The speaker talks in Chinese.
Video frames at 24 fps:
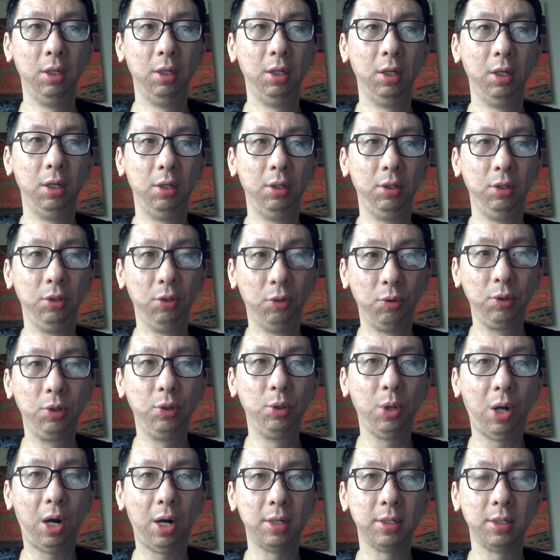呃弄一
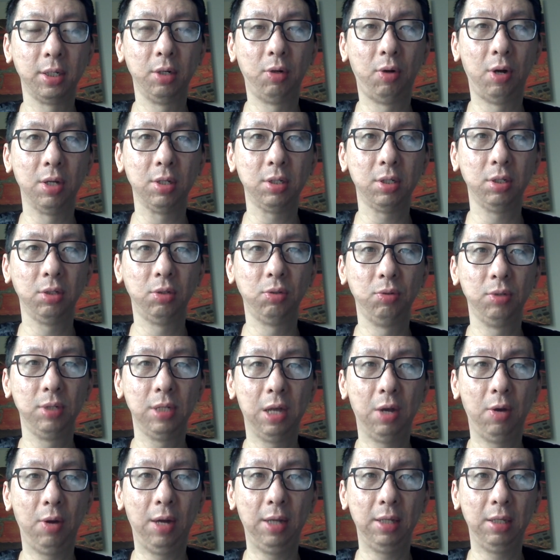段这个黄色图
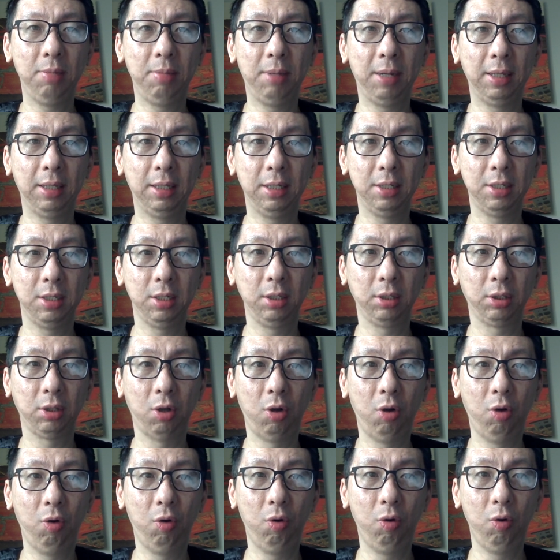像的话，你把它这个
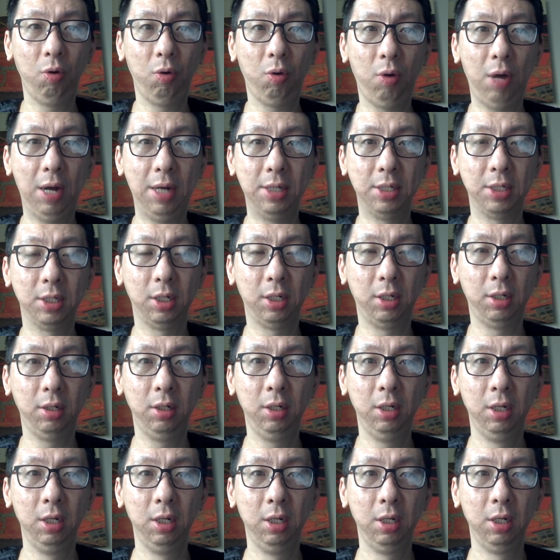头换成
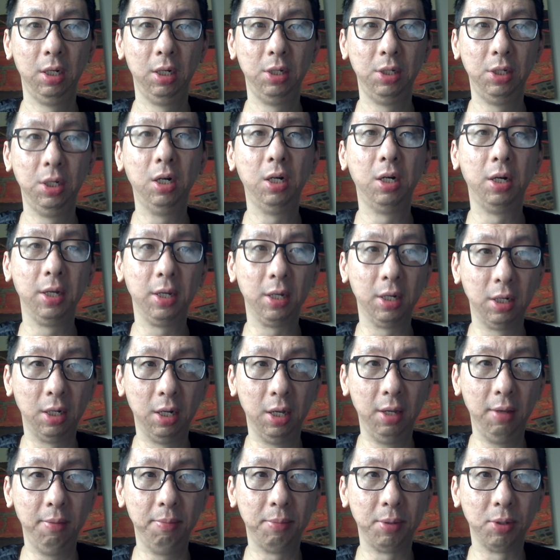任何一个
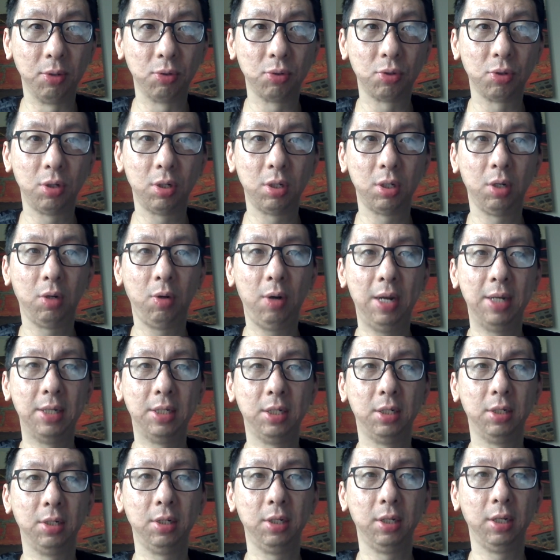人，比如说是换
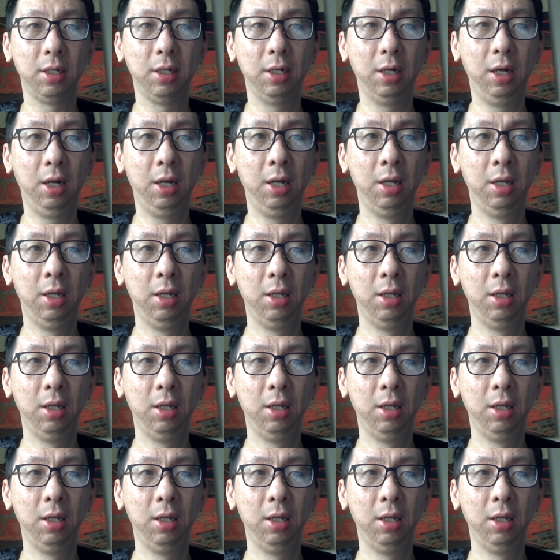成这个。